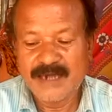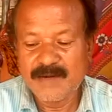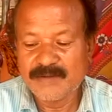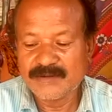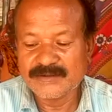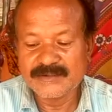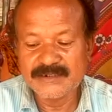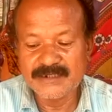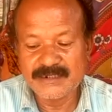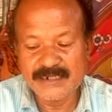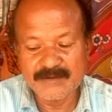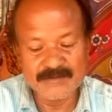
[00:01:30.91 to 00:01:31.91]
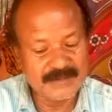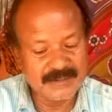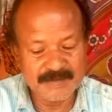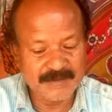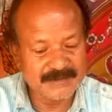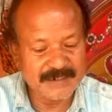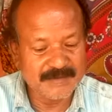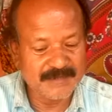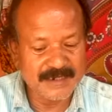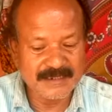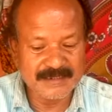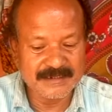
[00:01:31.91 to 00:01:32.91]
আমরা সিলটাও দিতে পারছি না
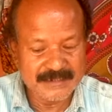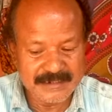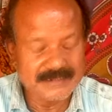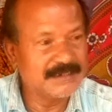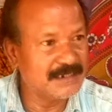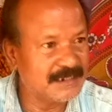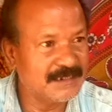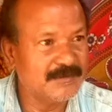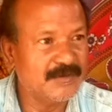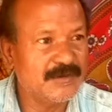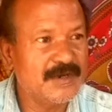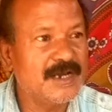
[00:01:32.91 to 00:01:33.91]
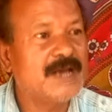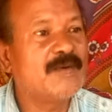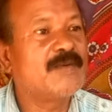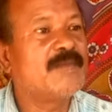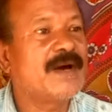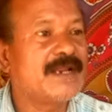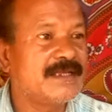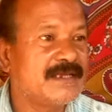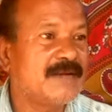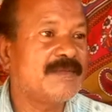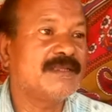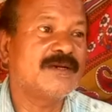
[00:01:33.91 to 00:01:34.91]
মেলাতে গিয়ে সিল দিব এবং বাইরে যে
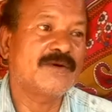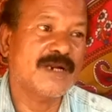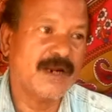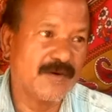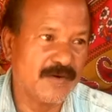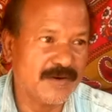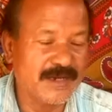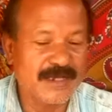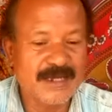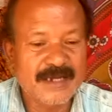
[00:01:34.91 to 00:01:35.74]
আমাদের অর্ডার হয়